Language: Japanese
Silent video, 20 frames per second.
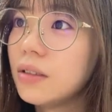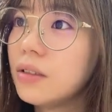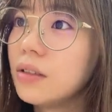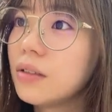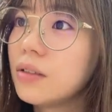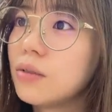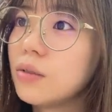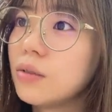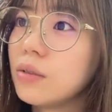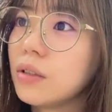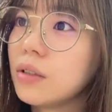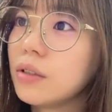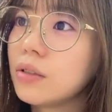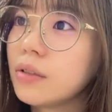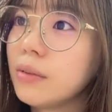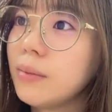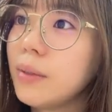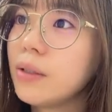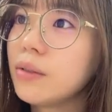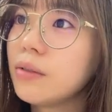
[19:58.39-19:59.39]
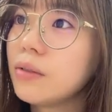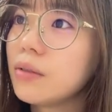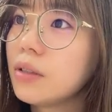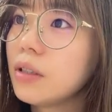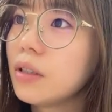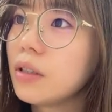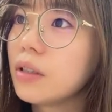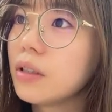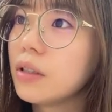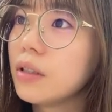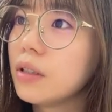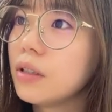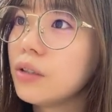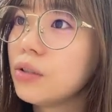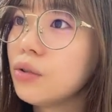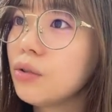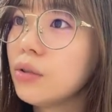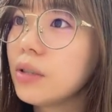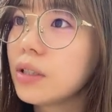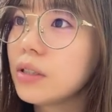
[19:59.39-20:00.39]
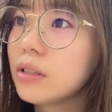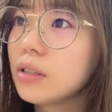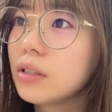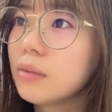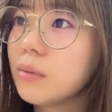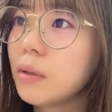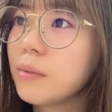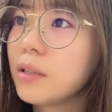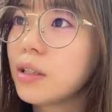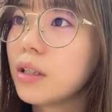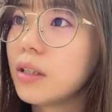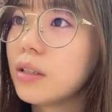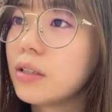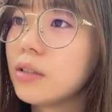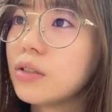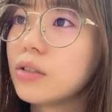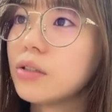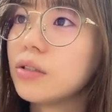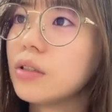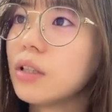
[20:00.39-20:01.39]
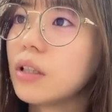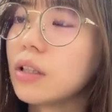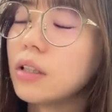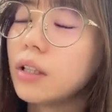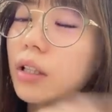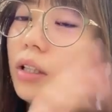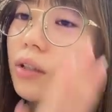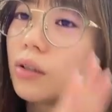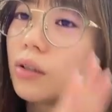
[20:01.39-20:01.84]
そういやそばのなんかね腸活そばみたいなのあるんですよなんか納